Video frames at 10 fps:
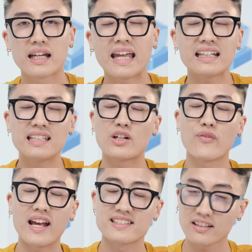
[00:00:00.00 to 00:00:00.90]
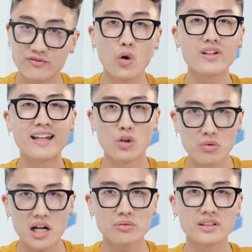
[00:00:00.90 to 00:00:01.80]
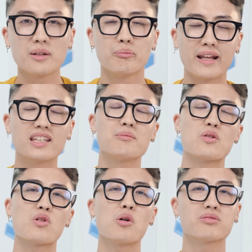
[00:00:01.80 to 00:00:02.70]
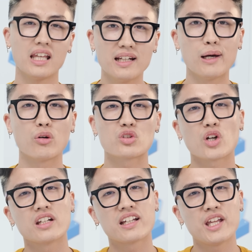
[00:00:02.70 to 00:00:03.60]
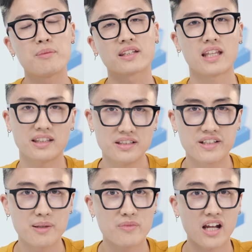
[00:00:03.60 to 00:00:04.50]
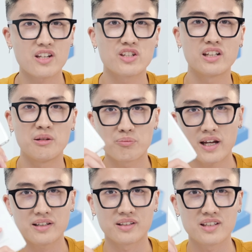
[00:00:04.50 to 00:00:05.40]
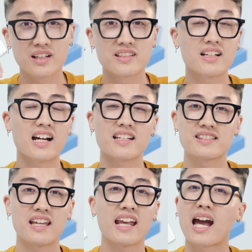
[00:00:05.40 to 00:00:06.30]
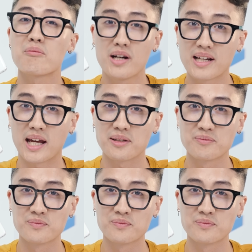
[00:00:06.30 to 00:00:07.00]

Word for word: Nghe thì có vẻ rất vô lý đúng không? Mình thì mình cũng không tin đâu cho đến khi mình test tựa game Genshin Impact ở trên cái chiếc Galaxy S20 này.